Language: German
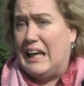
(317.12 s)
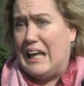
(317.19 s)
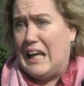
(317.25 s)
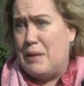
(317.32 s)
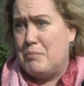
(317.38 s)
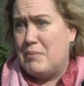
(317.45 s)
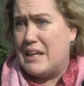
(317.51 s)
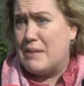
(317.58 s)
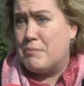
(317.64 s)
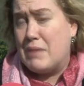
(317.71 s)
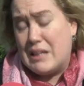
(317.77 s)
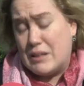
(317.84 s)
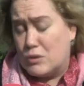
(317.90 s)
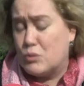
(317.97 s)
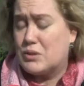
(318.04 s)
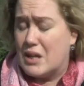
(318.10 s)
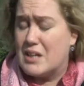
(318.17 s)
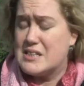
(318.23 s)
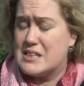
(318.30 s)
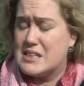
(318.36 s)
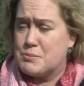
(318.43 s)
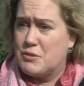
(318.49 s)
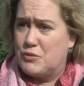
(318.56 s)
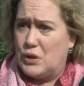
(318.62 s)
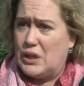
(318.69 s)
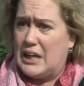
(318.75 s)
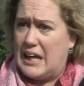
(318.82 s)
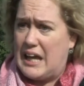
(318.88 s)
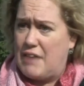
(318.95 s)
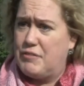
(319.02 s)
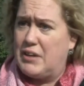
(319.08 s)
Ähm, durch das, dass man
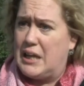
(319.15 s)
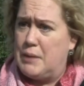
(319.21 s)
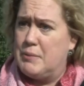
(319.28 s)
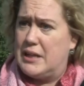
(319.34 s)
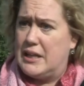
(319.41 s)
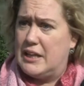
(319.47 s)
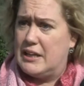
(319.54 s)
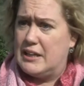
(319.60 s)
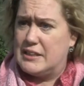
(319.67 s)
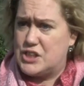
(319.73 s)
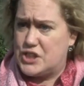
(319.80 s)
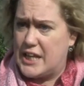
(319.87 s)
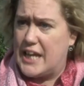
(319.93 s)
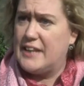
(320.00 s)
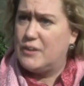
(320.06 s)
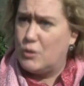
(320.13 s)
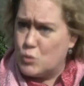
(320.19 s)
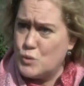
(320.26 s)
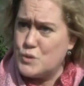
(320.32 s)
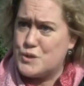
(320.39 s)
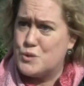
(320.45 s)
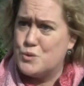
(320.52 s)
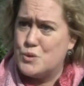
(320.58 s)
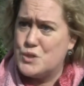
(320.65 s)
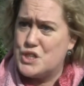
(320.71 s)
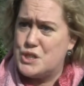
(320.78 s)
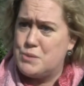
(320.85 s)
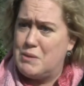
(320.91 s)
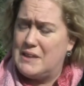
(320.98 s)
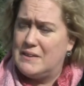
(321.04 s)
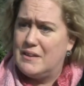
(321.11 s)
wirklich einfach in einem steten Austausch
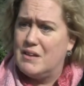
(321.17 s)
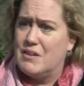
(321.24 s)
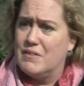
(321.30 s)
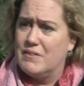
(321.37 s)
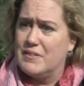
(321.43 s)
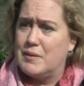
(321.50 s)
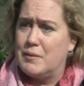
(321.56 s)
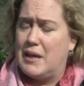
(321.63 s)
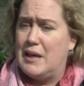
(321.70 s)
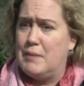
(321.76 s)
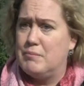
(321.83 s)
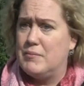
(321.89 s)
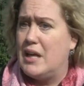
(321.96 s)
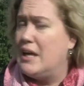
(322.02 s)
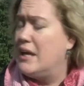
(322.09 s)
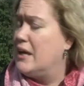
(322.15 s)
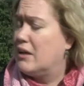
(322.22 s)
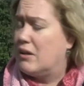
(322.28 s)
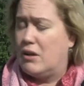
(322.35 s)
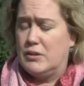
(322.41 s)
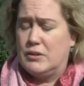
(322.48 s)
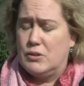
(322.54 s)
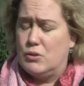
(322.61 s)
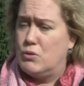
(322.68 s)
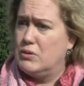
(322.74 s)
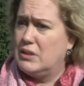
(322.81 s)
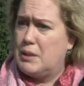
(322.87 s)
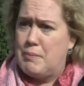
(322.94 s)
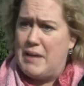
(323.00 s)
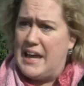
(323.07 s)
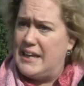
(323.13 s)
ist miteinander. Ähm, Kanton,
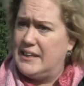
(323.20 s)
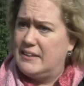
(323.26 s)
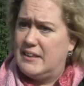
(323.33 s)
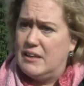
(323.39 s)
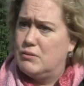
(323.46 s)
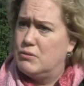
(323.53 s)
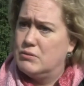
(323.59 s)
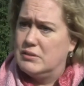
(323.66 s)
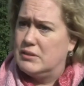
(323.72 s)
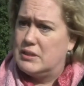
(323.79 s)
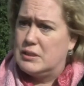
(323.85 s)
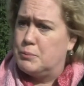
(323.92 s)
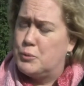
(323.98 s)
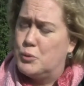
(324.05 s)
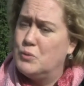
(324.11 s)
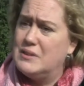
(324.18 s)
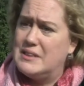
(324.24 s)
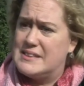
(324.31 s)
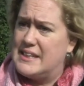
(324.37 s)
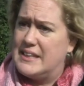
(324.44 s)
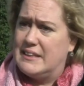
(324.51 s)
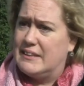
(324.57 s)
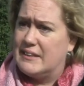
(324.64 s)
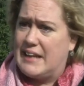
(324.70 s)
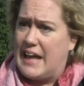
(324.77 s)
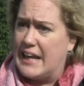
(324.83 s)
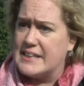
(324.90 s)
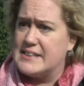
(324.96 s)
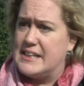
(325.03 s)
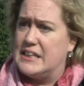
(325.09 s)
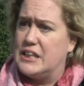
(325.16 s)
Gemeinde und der Bund sind
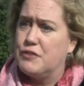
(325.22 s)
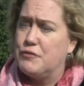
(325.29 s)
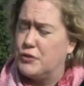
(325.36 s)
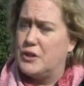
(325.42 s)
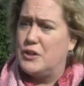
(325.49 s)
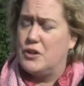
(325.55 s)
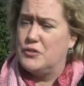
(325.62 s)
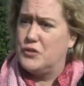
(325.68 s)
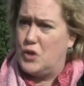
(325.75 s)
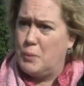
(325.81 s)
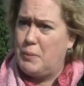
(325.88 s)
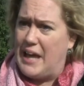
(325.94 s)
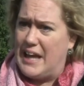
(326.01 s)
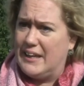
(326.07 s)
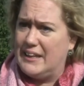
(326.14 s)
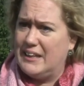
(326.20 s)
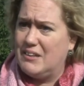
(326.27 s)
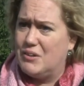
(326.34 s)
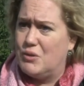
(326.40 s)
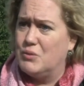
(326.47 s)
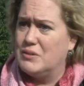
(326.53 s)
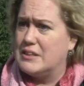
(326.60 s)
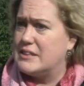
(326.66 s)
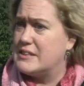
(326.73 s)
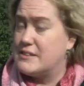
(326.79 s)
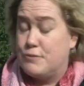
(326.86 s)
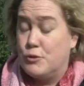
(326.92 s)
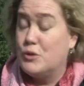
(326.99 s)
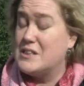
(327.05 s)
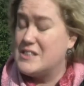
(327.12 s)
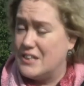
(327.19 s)
gegenseitig voneinander abhängig und es
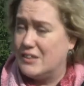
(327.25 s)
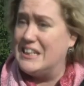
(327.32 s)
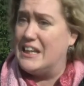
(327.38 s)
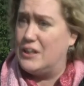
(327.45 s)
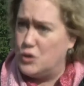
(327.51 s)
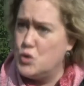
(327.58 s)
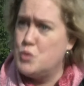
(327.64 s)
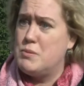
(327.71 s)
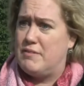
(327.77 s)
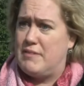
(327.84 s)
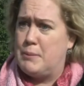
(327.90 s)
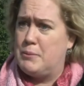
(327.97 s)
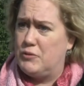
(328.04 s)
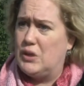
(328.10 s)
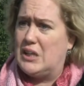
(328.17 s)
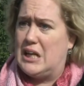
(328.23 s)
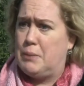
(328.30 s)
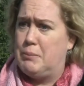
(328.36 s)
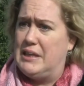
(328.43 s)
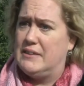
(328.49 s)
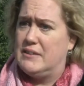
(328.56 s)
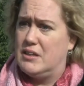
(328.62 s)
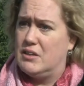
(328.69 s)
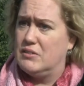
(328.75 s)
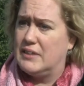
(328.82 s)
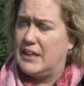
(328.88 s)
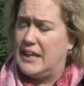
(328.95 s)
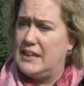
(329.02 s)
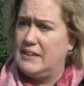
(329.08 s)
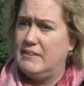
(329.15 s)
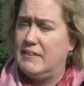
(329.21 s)
funktioniert nur, wenn man wirklich
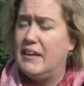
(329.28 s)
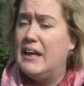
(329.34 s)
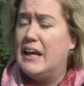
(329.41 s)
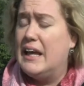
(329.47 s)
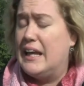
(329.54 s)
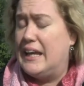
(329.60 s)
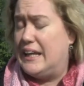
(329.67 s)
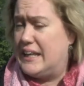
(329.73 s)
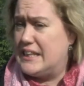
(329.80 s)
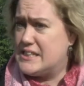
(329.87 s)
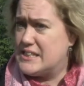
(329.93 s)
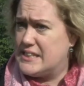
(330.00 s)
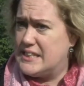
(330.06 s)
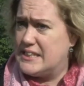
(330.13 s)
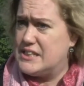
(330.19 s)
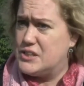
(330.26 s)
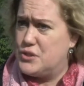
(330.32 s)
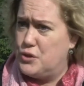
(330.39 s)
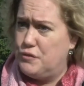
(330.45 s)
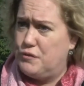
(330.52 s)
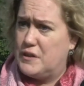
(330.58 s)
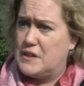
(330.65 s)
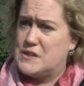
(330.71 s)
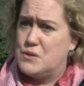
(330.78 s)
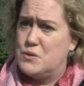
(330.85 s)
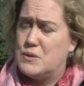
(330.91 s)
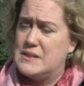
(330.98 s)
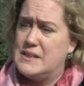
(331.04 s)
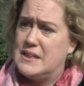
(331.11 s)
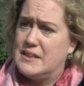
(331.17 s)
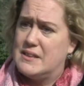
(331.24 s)
miteinander redet. In letzter Zeit ist es häufiger so
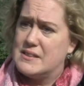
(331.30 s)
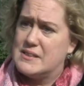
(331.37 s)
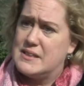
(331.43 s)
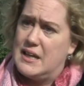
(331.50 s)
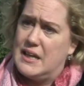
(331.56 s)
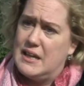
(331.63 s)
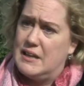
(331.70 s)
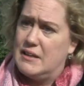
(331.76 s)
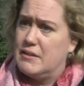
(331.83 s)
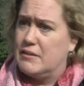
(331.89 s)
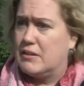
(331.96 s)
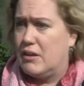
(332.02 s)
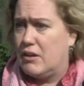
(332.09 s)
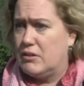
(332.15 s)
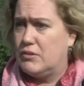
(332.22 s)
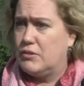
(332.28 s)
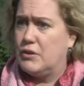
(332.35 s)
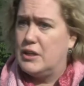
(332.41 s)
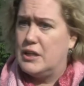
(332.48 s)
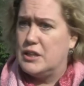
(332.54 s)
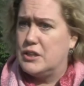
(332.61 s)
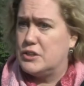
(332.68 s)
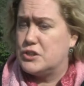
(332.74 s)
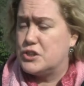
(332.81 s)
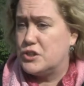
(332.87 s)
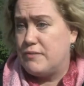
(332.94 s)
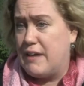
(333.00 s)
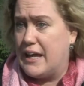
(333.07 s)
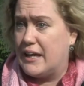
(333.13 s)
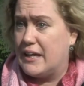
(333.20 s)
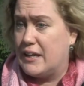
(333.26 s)
gewesen, dass äh, gerade
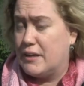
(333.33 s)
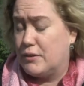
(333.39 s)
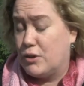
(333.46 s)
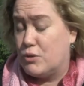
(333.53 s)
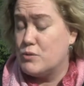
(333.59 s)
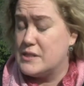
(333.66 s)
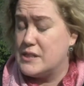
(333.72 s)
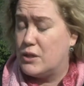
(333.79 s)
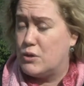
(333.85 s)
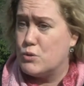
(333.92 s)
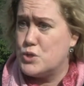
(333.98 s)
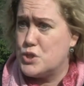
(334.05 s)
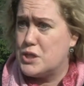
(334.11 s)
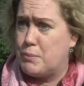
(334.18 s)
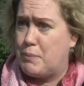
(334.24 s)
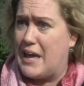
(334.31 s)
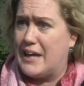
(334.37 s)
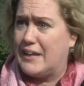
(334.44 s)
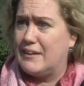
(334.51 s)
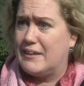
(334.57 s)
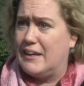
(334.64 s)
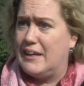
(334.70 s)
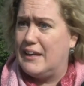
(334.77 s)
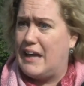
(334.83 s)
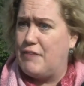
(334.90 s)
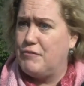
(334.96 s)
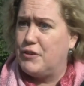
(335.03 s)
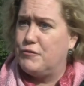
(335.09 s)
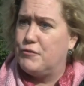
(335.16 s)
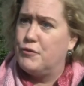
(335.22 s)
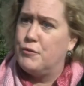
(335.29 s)
äh, äh, große Kostenberge
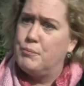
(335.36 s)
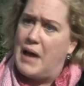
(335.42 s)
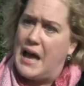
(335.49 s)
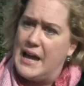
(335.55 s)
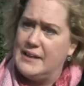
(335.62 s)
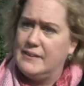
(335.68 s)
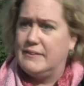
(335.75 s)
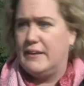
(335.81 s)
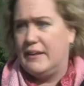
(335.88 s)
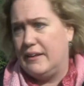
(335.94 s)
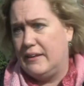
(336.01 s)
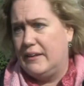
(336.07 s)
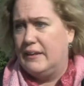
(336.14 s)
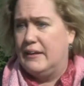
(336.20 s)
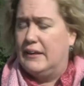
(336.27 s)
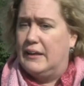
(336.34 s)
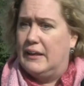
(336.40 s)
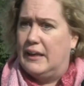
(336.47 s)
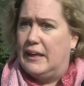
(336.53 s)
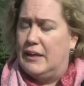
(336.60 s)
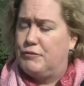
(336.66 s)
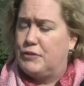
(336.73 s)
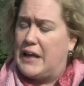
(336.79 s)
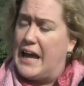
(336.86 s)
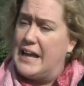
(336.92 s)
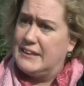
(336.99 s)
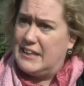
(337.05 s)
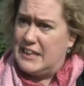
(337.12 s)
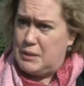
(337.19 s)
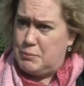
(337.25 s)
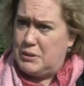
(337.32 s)
einfach vom einen, äh, von der
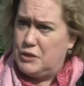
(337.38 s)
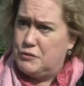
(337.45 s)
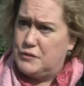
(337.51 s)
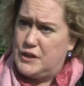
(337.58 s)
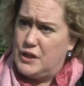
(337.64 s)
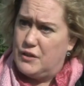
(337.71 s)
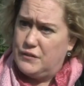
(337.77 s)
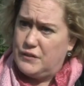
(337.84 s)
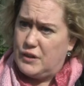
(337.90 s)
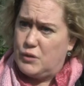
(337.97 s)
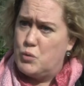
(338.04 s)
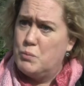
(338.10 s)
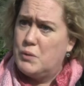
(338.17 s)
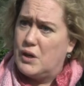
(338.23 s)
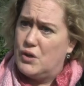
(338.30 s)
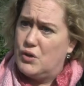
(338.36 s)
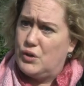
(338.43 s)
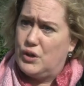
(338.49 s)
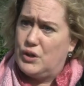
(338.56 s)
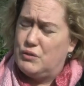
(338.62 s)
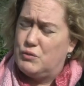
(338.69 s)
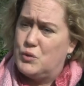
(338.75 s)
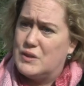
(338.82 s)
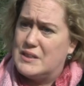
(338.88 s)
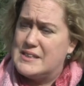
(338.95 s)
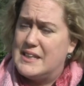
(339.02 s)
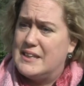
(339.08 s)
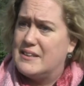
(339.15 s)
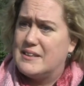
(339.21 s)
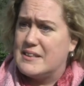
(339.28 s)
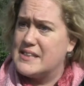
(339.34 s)
einen Ebene auf die andere umgelagert worden
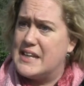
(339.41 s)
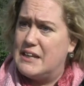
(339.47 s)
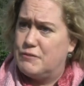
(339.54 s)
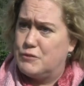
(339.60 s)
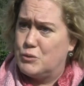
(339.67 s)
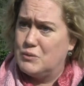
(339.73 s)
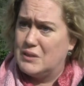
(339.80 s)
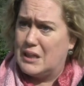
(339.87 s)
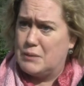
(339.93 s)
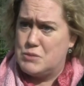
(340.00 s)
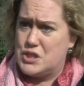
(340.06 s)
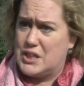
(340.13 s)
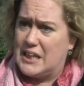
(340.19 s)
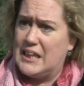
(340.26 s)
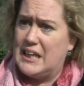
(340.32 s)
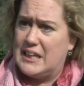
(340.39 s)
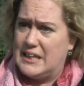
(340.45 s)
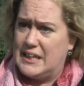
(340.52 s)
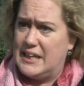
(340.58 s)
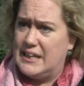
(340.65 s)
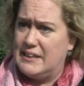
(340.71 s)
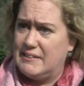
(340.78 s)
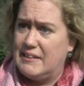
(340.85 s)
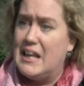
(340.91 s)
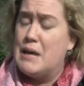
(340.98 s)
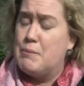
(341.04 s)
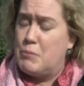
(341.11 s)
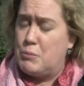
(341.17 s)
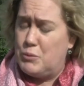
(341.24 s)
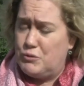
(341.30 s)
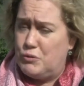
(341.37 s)
sind. Das hilft unter dem Strich nie. Wir
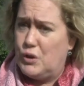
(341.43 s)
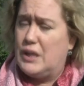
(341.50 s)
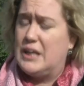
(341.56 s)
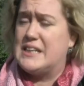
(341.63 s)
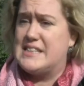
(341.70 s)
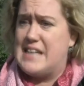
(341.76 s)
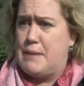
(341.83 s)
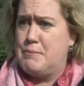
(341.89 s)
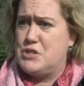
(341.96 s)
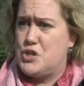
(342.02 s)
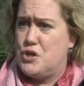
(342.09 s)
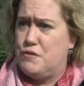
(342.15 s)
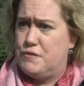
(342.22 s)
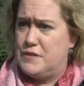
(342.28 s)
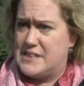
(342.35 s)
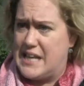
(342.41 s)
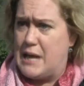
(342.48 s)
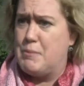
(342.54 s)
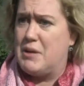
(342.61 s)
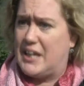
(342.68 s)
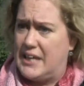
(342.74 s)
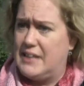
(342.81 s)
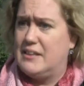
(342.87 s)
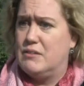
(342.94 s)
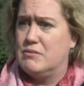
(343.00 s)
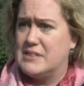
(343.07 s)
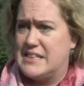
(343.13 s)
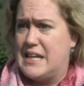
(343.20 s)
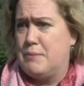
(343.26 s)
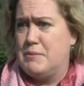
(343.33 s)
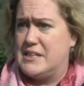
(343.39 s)
müssen wirklich zusammenarbeiten, zusammen reden
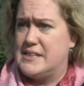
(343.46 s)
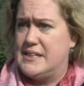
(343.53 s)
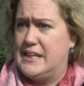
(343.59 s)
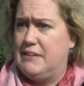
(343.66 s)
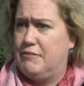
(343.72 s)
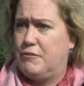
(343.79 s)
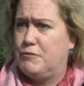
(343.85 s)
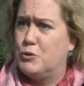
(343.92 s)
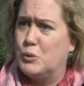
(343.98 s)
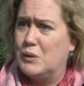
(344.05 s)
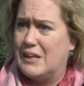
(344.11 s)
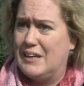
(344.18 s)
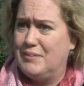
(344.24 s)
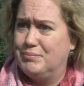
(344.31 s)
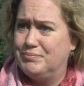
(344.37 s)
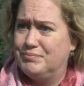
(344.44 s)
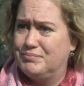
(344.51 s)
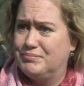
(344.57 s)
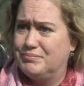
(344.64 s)
und zusammen Ziel verfolgen.